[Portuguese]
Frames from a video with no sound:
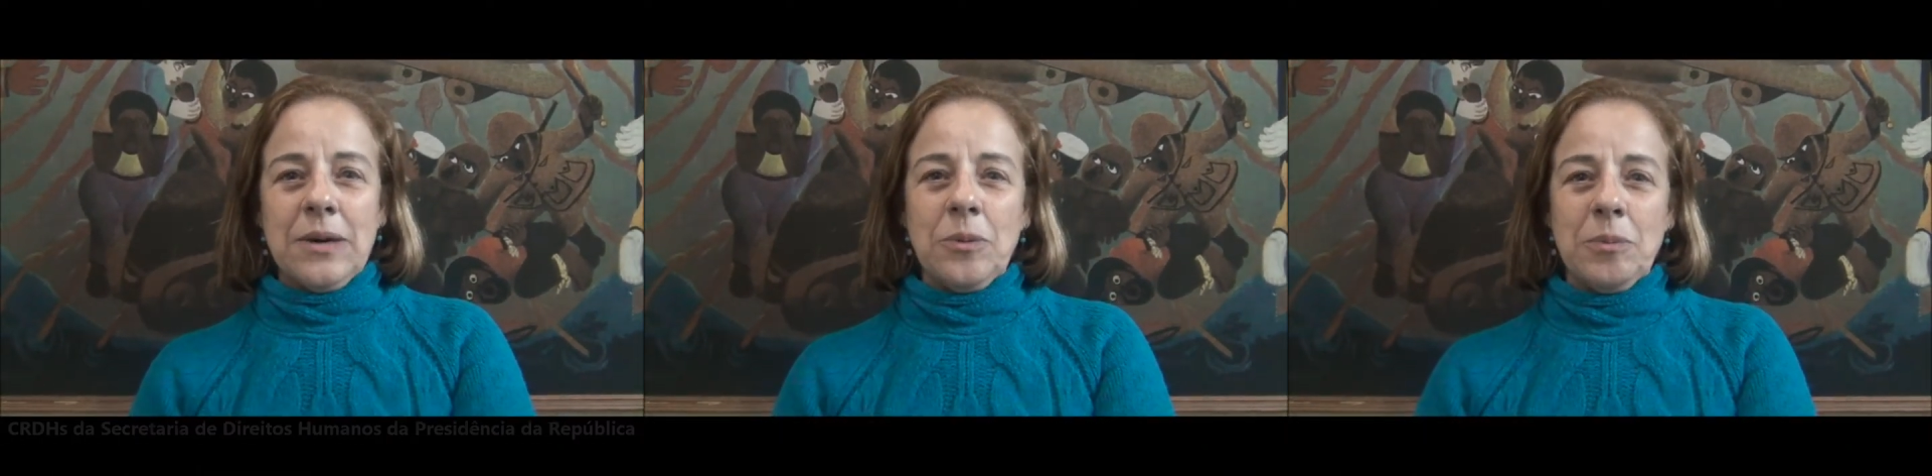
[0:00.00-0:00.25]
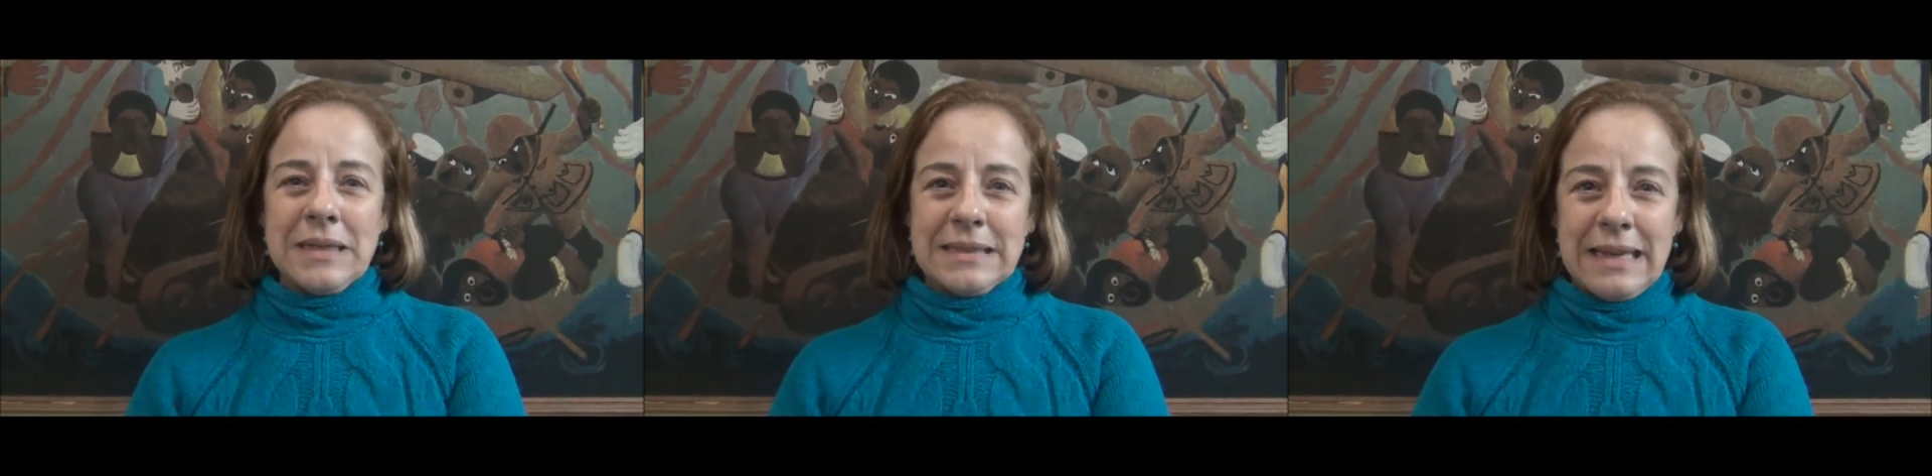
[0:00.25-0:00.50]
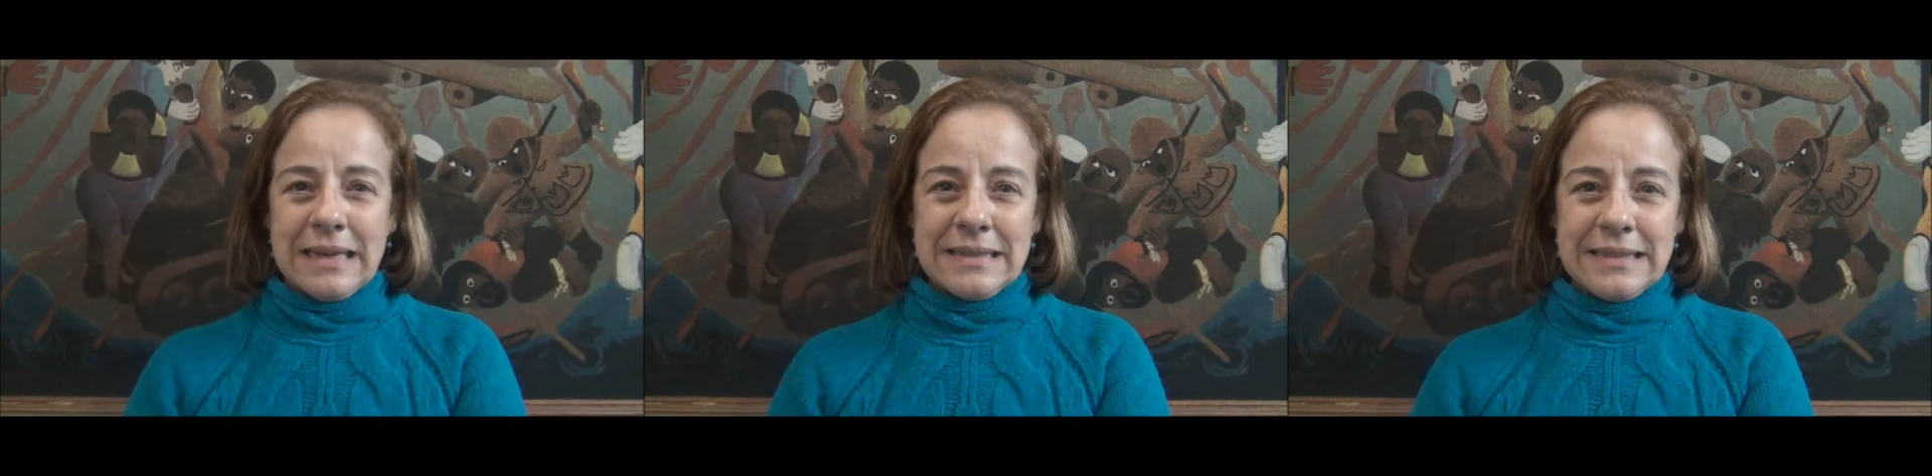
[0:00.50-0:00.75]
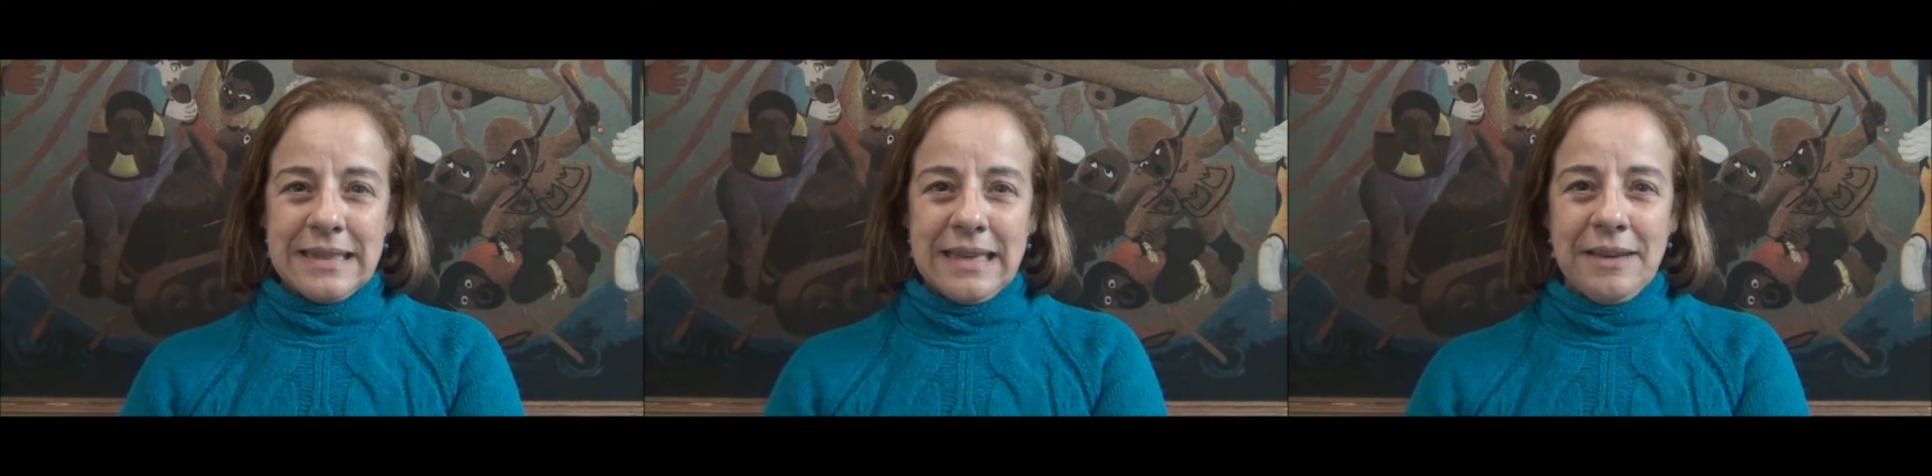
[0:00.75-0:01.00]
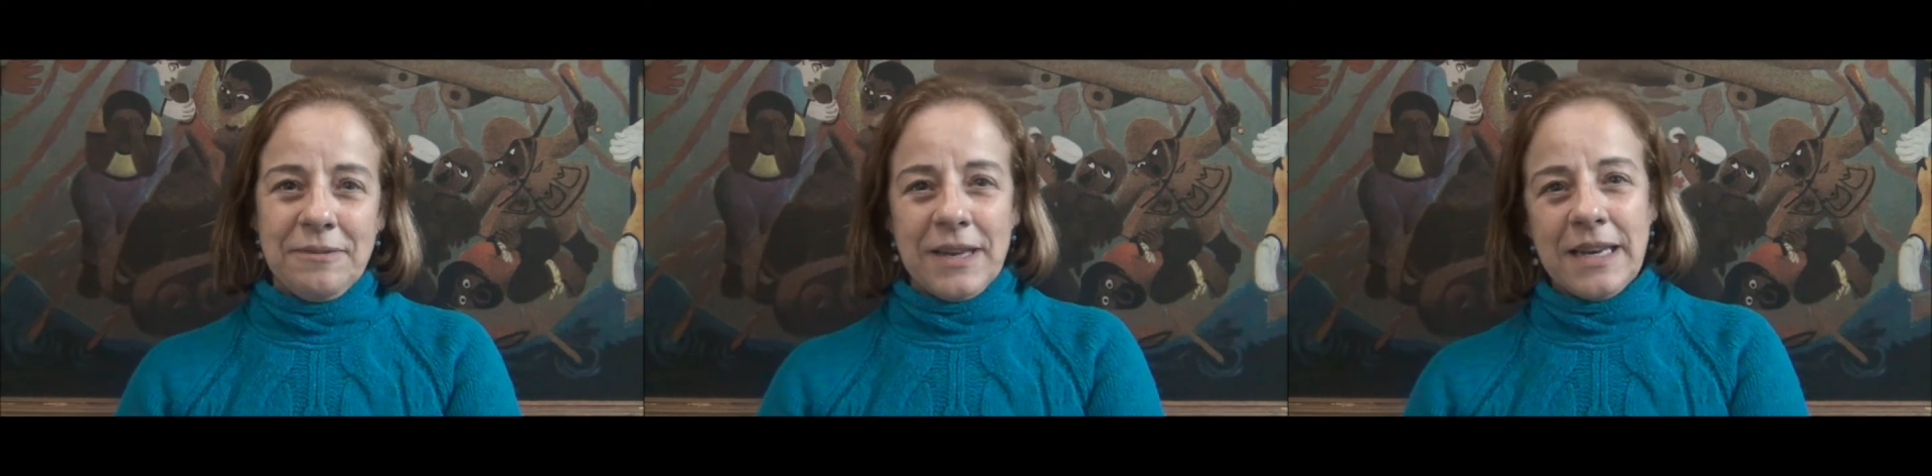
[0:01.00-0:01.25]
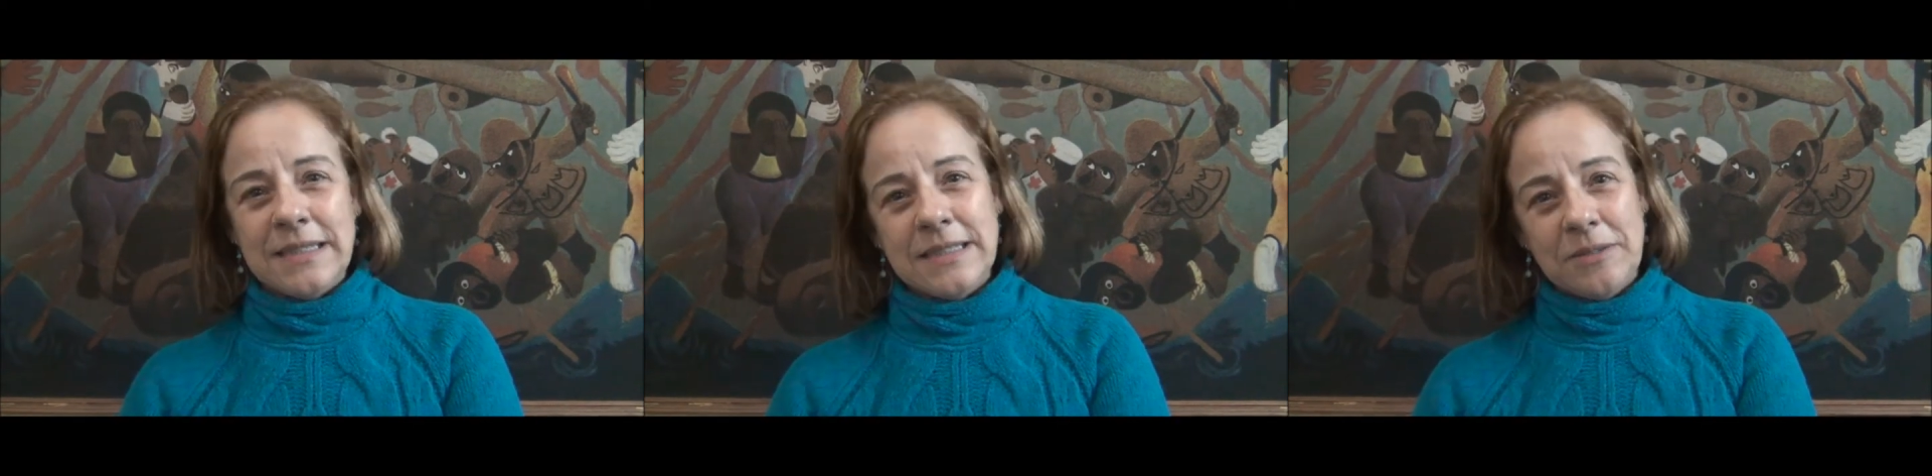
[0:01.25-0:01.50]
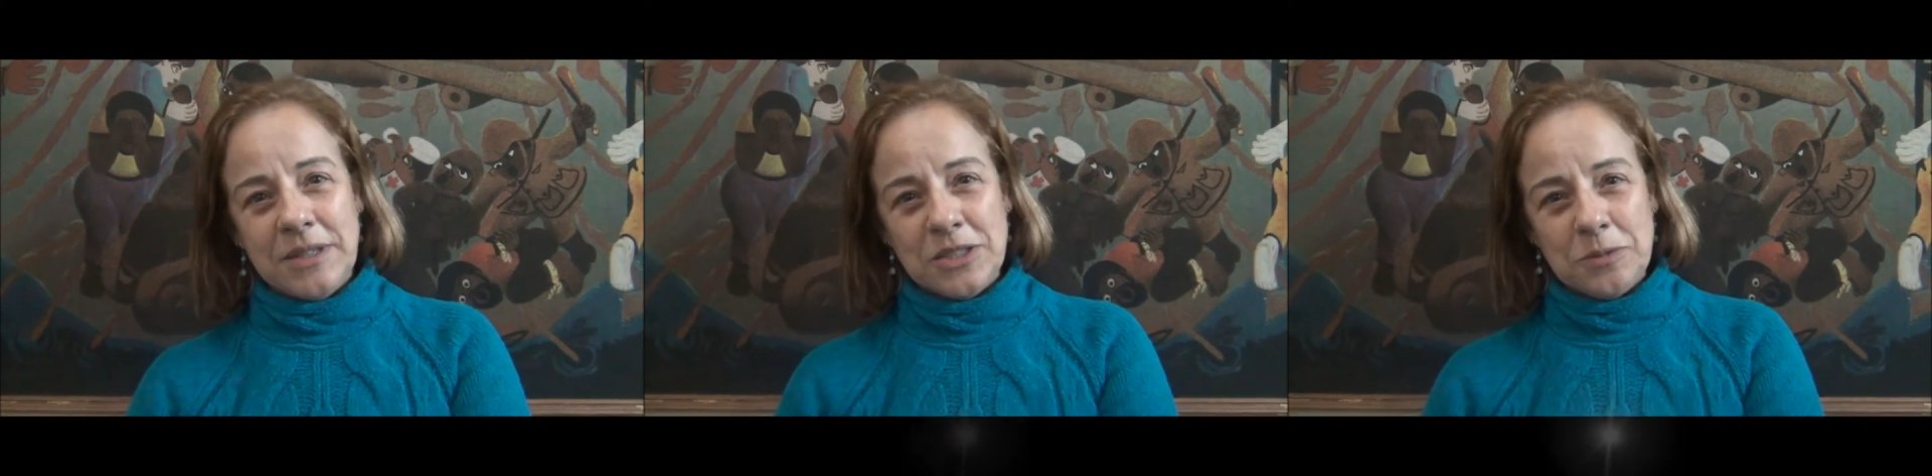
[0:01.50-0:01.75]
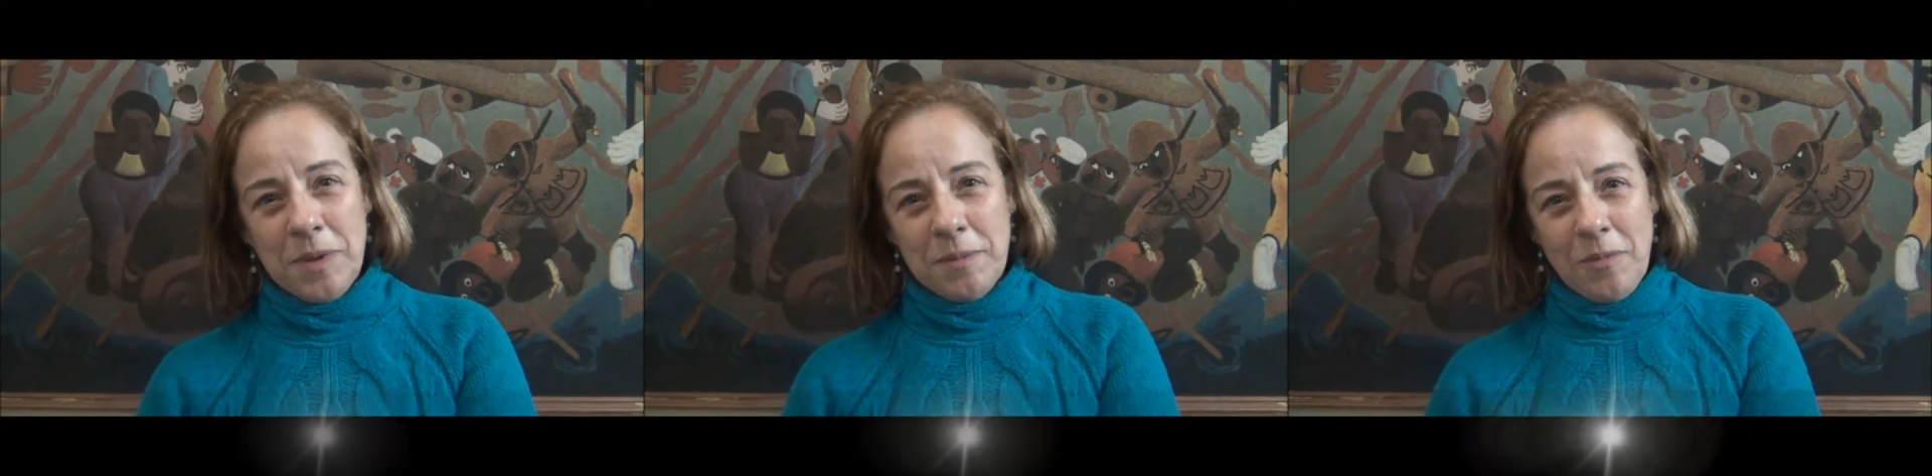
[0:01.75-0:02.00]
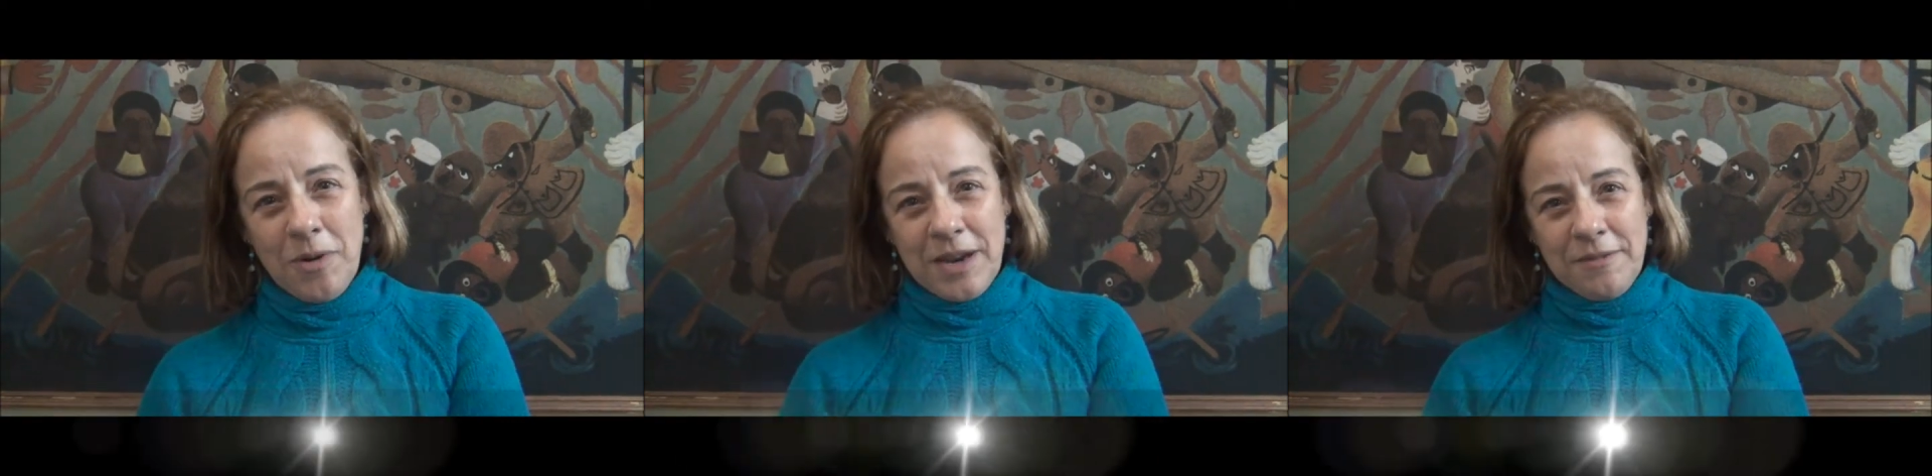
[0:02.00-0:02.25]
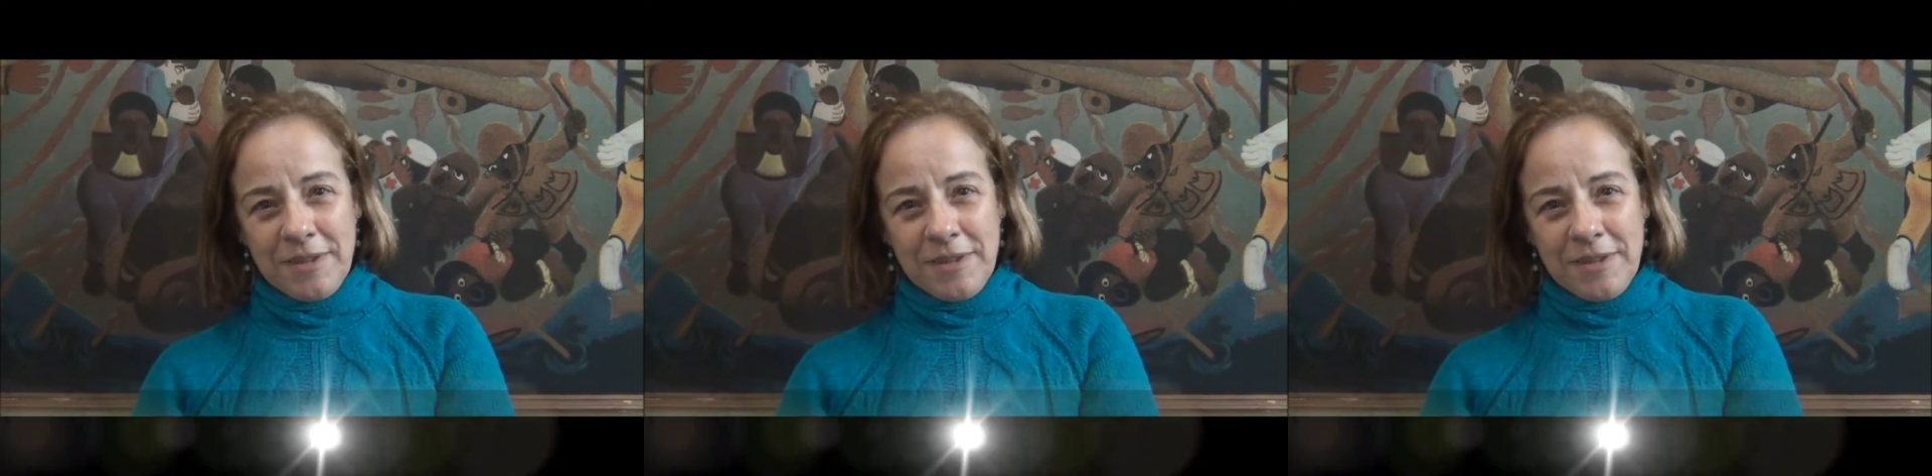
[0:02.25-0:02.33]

uma delas em referência ao eixo Memória,